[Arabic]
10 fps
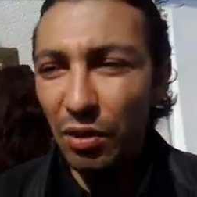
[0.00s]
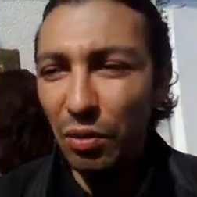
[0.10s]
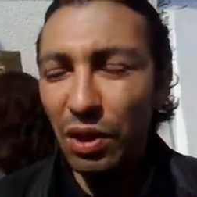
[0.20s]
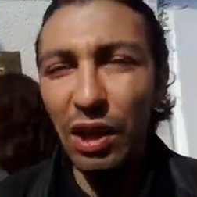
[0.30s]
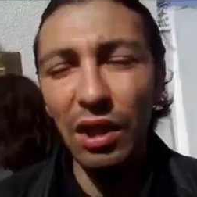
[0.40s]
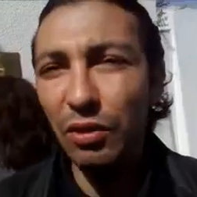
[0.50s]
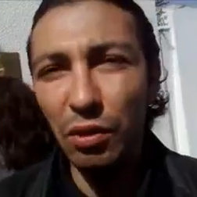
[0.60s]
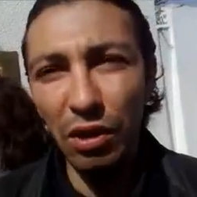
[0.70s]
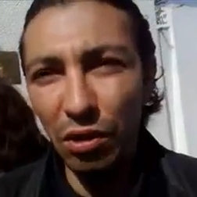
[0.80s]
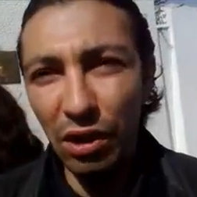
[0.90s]

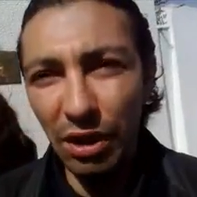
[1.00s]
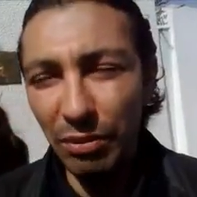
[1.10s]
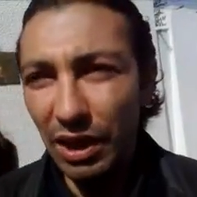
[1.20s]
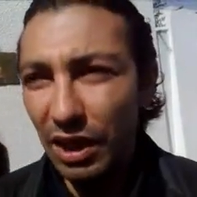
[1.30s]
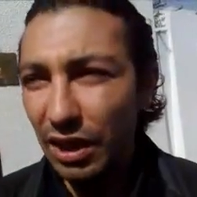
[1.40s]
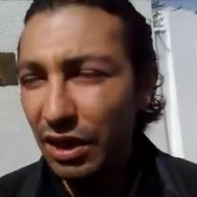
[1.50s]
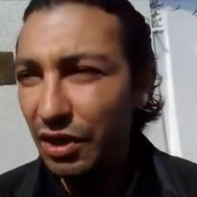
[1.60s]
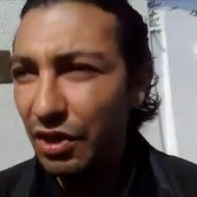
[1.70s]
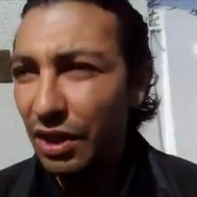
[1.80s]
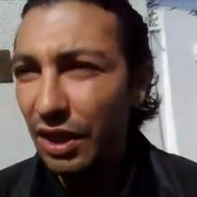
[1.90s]
ودول أخرى من
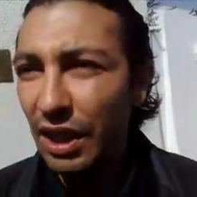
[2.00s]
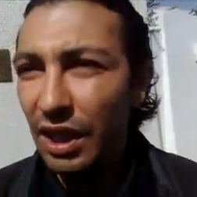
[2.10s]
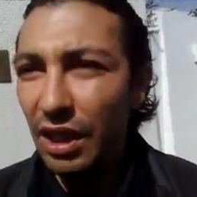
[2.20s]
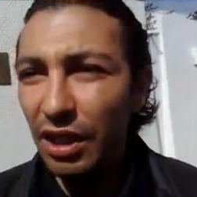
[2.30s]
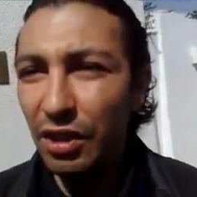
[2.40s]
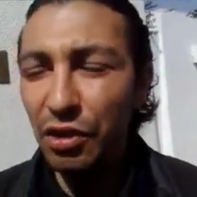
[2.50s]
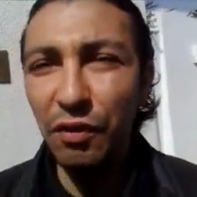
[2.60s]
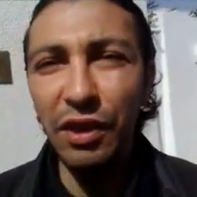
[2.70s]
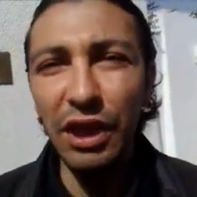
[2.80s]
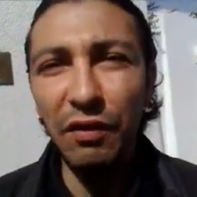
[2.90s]
الخليج آه،
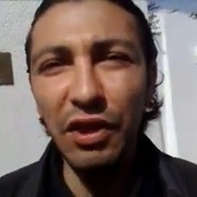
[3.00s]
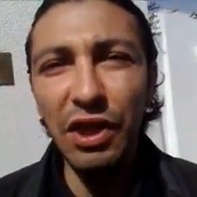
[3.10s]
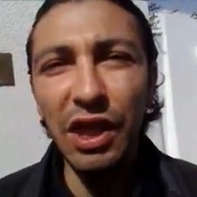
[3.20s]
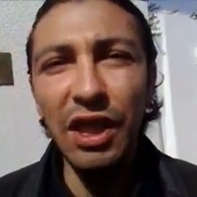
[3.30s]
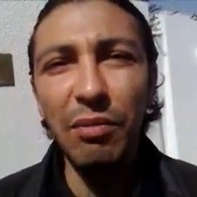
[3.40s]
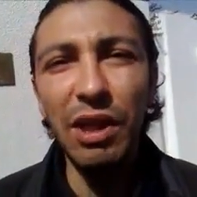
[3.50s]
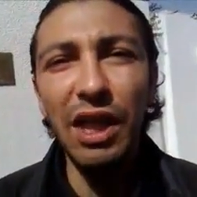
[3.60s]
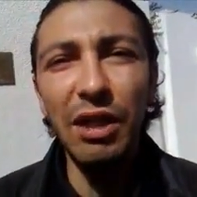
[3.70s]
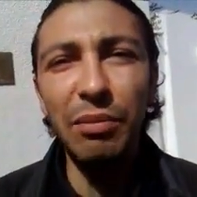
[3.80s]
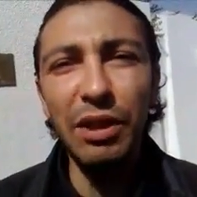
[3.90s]
شفنا كيفاش
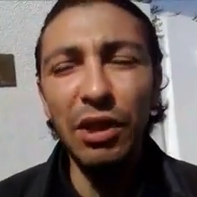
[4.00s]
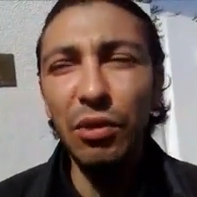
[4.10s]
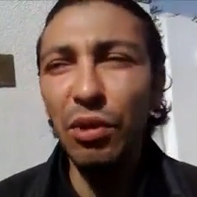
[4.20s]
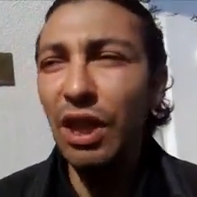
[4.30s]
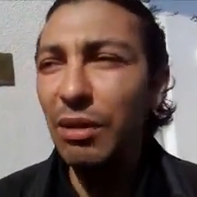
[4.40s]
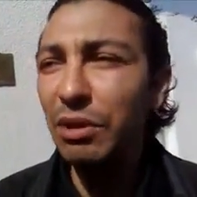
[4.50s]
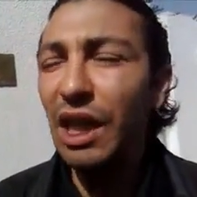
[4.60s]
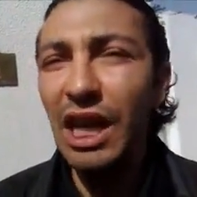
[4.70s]
الأنظمة العربية كلها